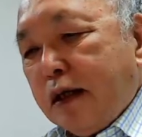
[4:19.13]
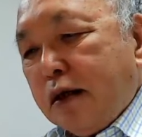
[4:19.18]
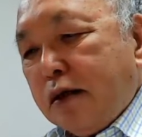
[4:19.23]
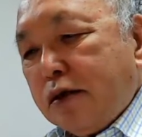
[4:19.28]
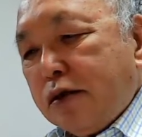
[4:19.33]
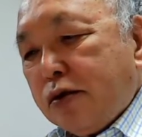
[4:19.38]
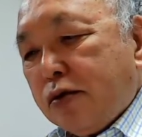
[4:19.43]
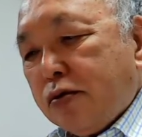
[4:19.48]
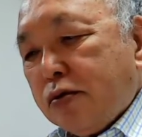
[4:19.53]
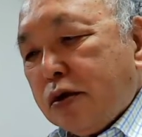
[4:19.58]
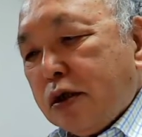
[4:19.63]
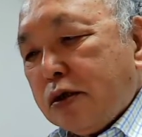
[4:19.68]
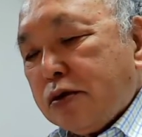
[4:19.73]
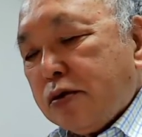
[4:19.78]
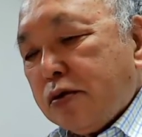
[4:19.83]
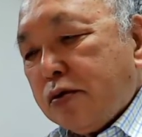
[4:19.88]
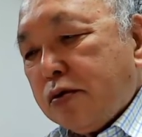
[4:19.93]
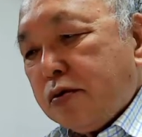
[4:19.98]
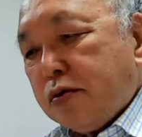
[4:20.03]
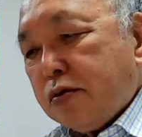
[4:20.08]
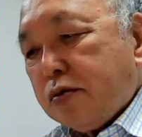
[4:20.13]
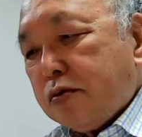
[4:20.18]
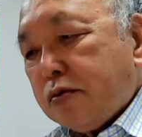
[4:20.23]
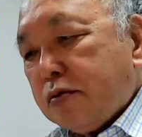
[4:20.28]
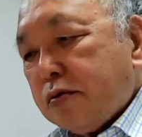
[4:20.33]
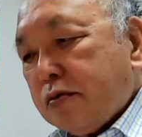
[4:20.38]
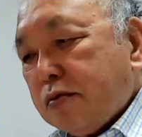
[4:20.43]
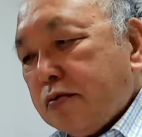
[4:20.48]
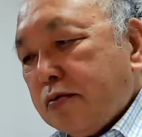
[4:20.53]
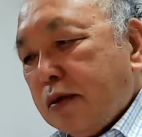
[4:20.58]
いろんなその
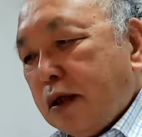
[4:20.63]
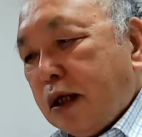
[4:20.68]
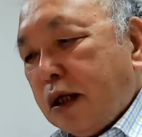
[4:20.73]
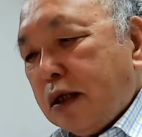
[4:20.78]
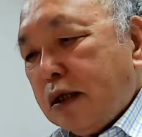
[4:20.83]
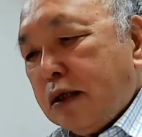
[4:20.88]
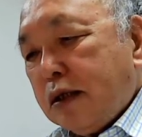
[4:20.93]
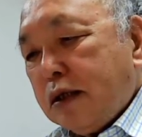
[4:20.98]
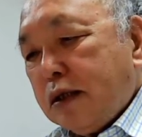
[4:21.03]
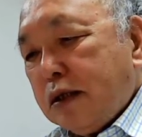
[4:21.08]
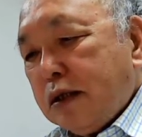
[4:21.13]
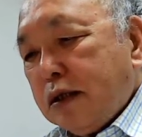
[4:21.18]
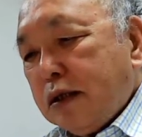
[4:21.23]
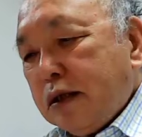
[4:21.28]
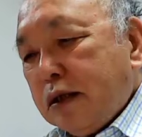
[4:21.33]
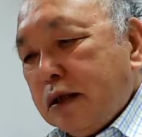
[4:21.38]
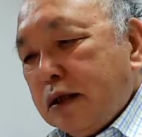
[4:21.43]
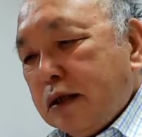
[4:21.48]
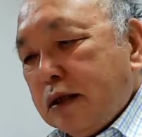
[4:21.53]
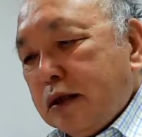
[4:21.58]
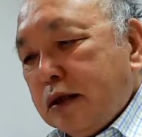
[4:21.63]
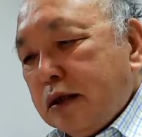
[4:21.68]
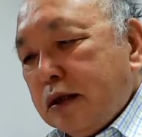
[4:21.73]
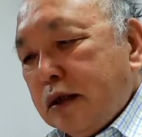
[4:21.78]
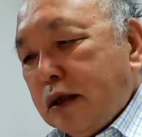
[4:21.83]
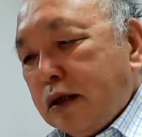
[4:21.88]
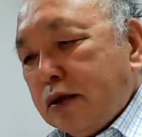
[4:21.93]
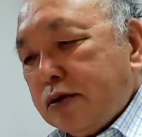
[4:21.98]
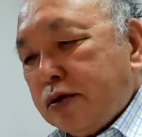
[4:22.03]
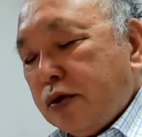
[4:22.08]
まあ
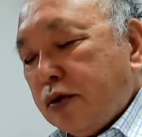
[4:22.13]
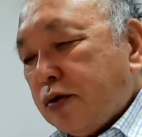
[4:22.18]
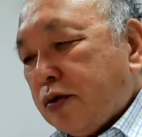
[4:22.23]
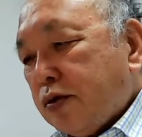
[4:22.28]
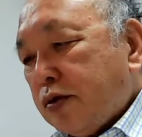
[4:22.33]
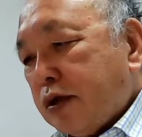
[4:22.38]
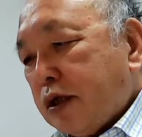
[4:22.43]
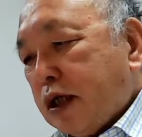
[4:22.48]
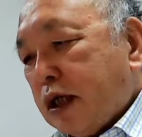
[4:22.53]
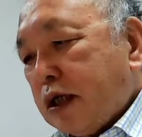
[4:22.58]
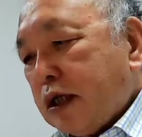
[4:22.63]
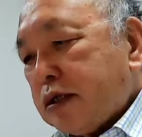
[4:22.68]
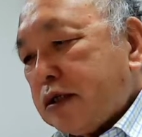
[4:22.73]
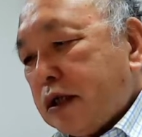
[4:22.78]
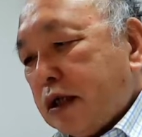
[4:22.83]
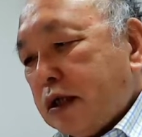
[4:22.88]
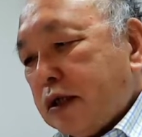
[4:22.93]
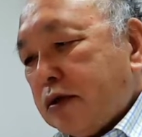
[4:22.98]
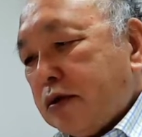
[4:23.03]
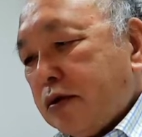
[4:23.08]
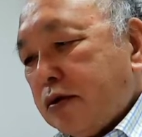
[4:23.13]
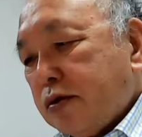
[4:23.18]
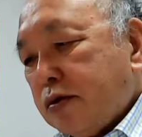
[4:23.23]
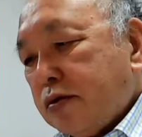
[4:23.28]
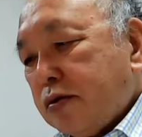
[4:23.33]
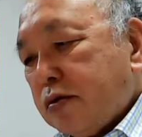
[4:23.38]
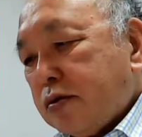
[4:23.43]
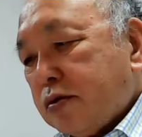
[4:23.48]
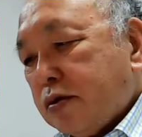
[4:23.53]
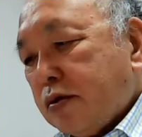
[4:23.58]
ジョークを理解したりとい
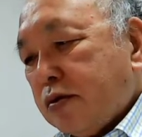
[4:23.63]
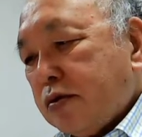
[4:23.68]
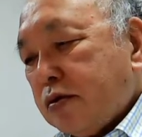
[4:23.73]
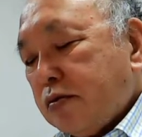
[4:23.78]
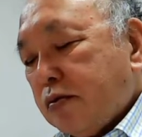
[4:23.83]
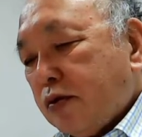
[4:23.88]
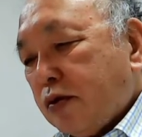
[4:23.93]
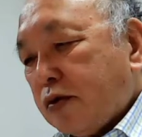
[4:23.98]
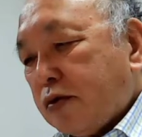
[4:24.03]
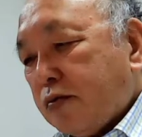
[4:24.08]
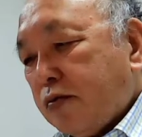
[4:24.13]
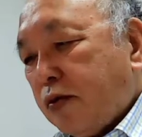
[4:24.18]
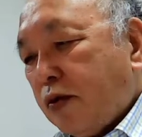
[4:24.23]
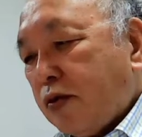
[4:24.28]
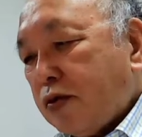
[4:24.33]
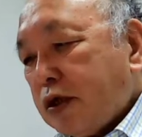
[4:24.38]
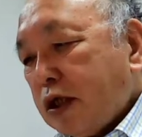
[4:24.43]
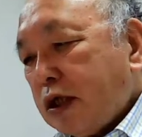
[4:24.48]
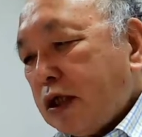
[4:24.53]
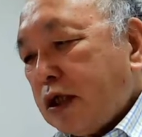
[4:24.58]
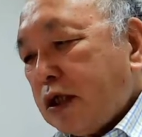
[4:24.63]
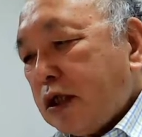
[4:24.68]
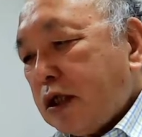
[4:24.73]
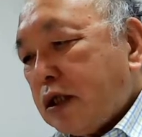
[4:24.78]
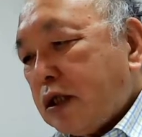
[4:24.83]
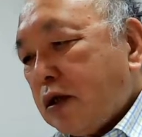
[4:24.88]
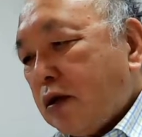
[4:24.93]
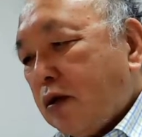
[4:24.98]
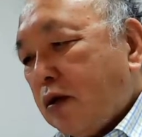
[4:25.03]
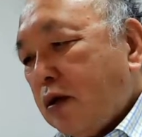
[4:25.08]
うそういうもう膨大な
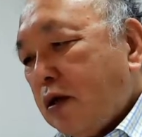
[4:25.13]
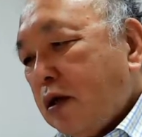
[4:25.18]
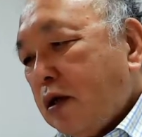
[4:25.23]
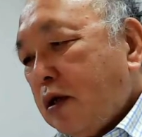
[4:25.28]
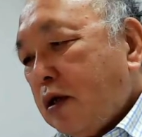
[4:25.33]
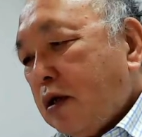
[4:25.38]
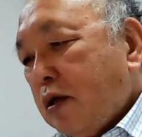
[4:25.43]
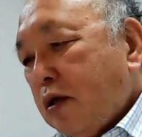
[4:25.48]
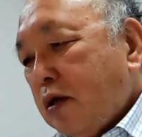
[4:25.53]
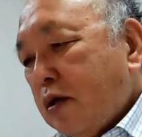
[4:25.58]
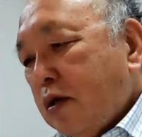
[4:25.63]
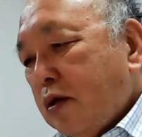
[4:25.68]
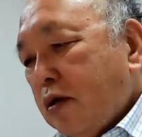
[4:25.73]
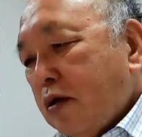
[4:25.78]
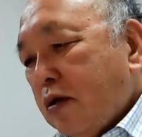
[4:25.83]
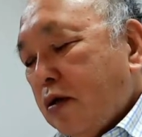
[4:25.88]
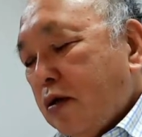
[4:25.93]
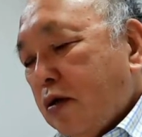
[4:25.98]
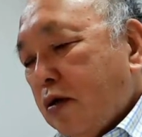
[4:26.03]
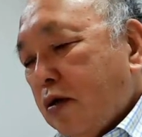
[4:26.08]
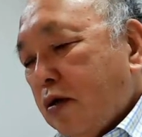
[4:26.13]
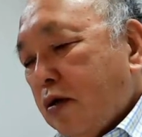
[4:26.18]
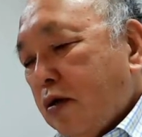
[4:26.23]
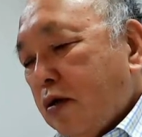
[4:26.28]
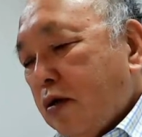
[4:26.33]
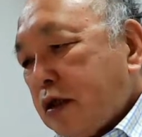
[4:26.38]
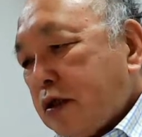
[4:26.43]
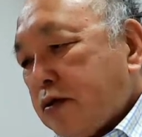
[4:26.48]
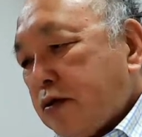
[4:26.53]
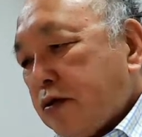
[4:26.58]
データを覚え
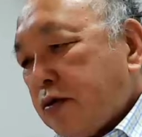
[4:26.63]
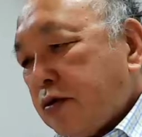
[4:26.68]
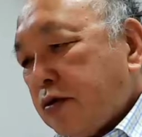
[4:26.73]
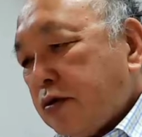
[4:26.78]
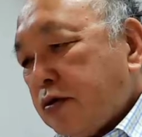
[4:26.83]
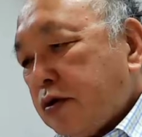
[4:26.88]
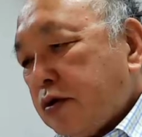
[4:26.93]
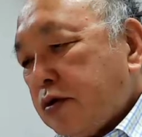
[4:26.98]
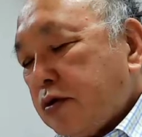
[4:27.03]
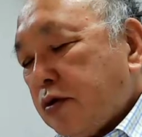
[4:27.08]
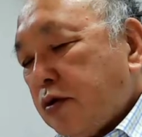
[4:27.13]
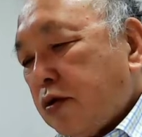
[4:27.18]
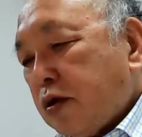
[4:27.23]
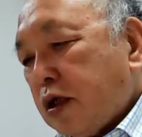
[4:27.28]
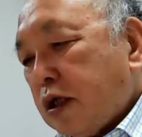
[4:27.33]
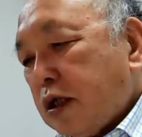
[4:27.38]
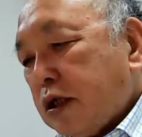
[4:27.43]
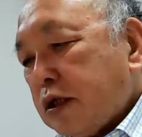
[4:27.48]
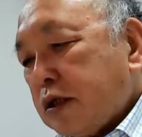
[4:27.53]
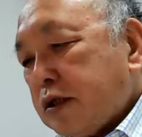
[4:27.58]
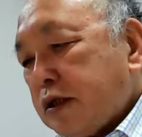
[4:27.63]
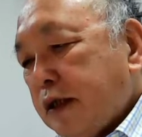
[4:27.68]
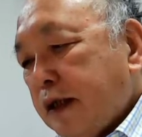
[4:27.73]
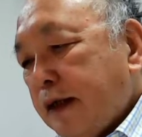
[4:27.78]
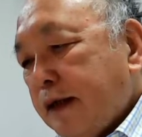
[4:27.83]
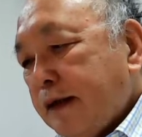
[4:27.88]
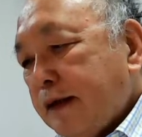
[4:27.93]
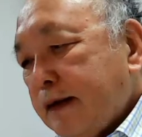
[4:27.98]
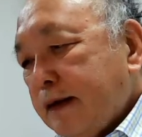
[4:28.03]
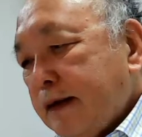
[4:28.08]
さすことによってそこからですね
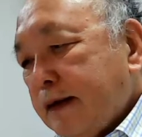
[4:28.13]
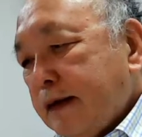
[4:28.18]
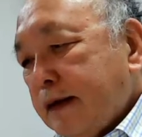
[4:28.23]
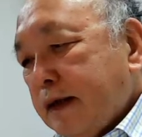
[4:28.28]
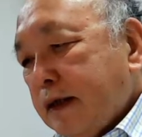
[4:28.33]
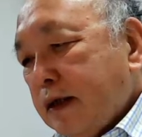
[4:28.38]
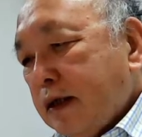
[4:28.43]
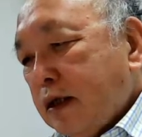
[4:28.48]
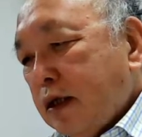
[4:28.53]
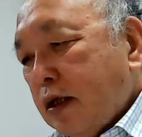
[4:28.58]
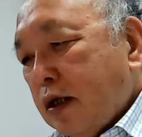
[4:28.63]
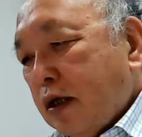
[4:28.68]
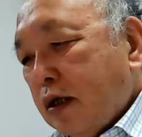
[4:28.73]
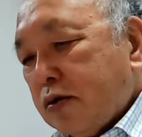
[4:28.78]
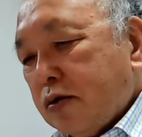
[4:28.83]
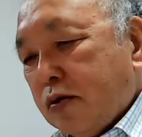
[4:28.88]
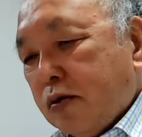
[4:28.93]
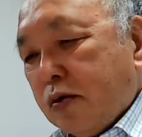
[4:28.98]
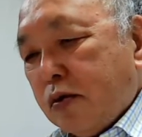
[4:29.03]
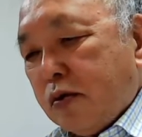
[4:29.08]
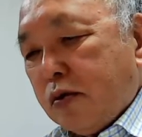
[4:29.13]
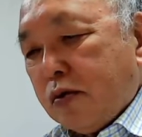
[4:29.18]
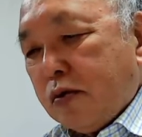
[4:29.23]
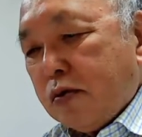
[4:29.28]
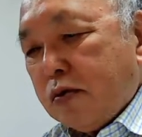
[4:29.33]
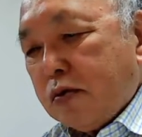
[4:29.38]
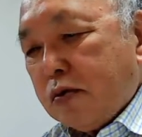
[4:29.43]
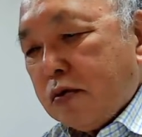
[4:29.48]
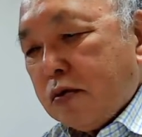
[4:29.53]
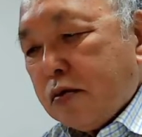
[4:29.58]
あの
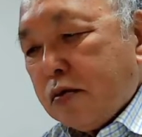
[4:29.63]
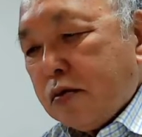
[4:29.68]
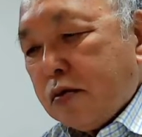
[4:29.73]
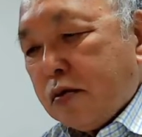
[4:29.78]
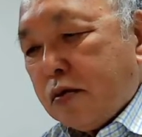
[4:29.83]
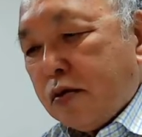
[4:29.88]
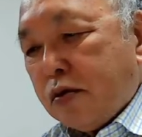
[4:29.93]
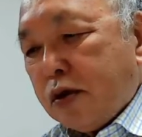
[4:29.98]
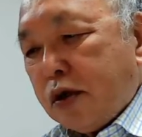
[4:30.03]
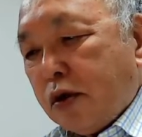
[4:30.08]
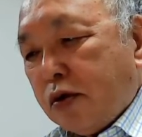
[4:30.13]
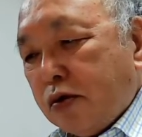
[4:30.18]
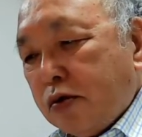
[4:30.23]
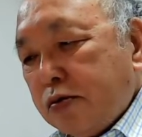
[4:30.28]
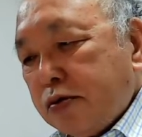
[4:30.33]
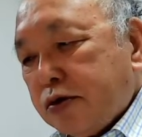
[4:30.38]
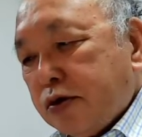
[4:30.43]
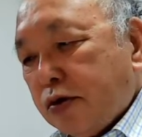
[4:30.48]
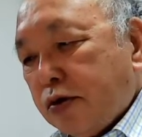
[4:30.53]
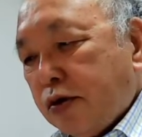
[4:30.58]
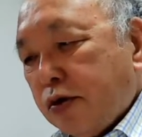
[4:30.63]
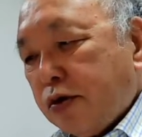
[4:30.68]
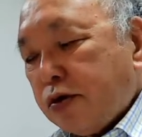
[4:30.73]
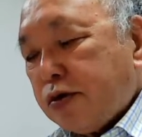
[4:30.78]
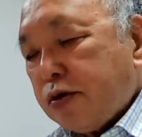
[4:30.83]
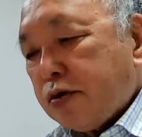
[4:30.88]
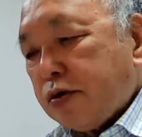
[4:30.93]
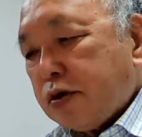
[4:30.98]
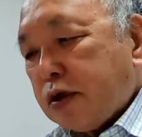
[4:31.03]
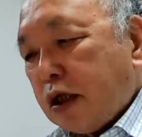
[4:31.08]
ここでエコノミストの表
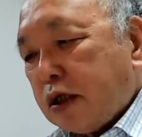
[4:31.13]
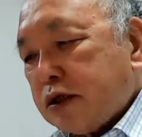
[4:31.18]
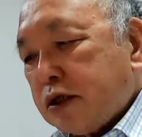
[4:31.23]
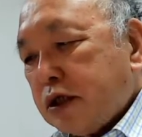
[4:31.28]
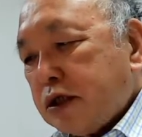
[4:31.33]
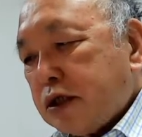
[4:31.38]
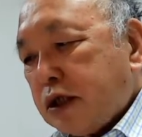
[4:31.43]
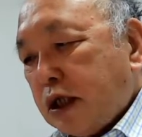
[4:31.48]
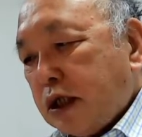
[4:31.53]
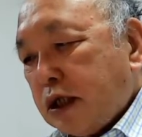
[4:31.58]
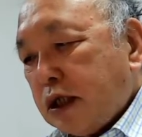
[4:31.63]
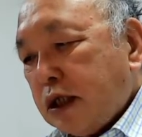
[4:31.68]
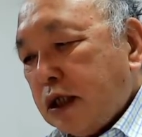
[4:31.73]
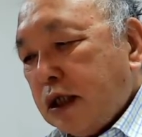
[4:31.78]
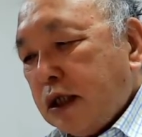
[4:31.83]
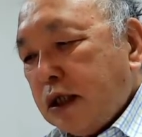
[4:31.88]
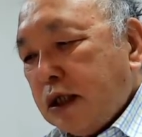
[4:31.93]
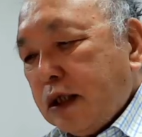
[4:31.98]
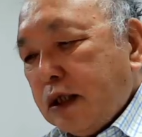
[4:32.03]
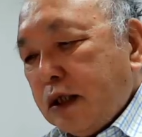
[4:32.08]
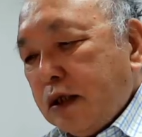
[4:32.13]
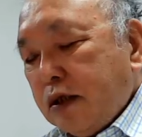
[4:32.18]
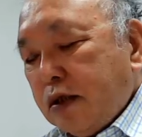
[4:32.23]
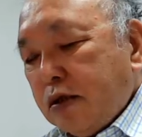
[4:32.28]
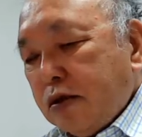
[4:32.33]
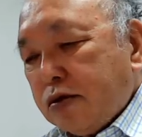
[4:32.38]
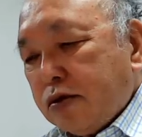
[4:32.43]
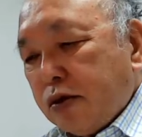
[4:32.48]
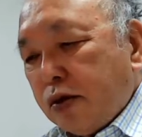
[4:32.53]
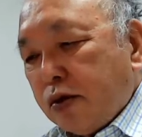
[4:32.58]
紙を作成したり
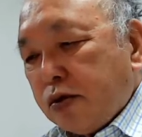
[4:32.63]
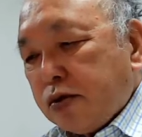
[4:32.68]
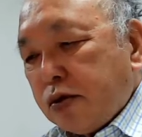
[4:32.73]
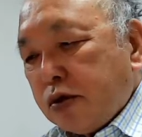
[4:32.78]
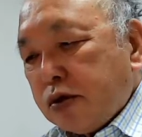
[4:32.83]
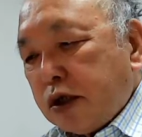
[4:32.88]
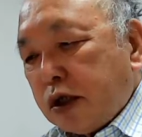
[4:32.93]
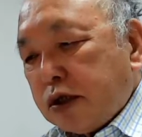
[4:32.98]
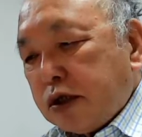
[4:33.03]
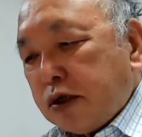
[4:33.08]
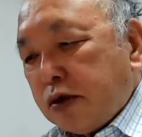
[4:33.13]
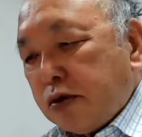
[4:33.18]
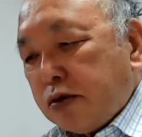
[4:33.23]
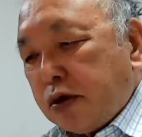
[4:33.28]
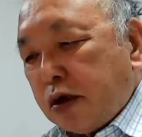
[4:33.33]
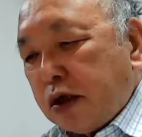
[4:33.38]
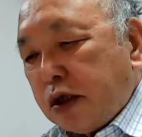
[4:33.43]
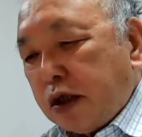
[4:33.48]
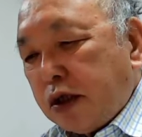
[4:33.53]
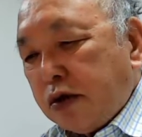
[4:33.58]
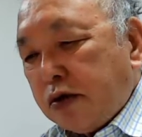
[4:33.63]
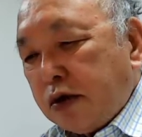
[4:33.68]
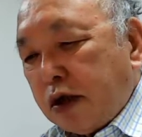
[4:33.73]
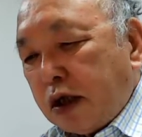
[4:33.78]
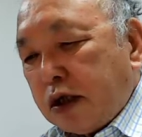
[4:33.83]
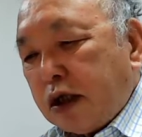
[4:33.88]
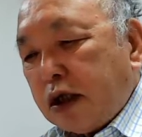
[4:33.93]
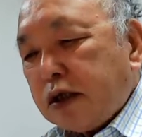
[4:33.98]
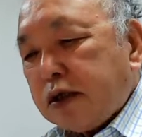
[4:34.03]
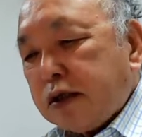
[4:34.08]
そういうことをさせることができるようになっ
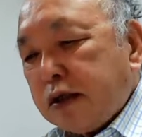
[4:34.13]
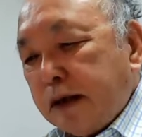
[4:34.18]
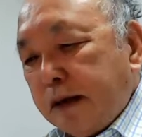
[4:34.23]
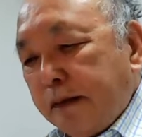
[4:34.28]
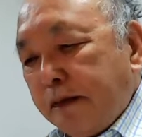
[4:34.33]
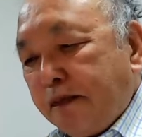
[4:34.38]
たんですね。